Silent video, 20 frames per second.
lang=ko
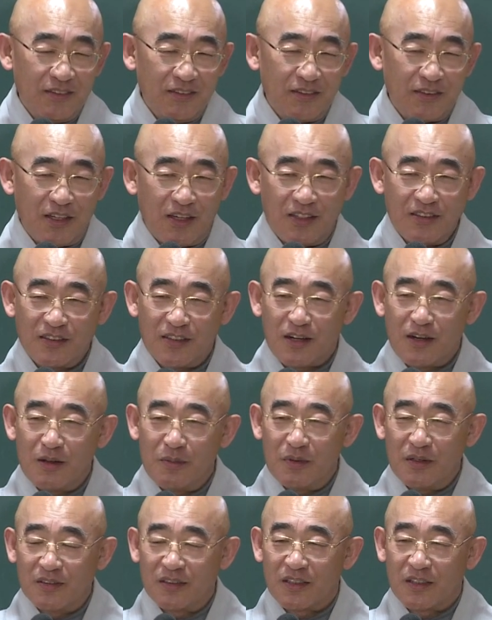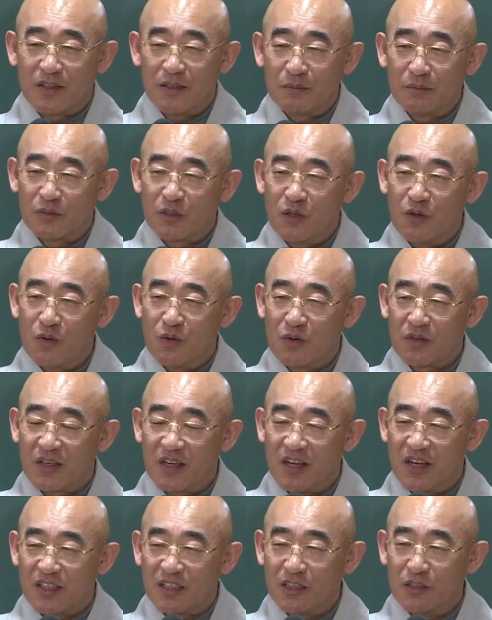근데 한 사람 한 사람 더
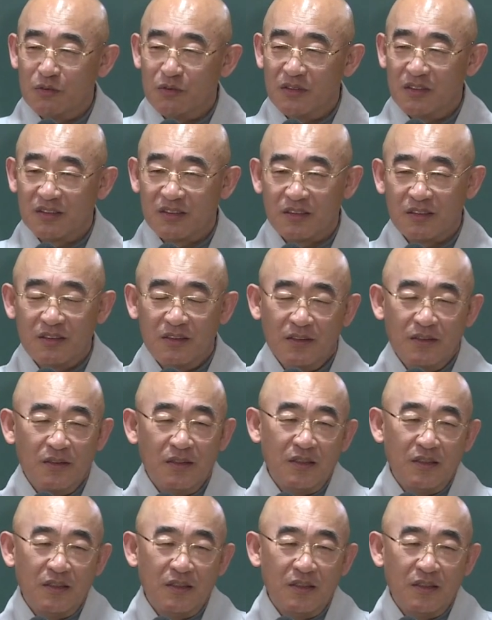오게 하기 위해서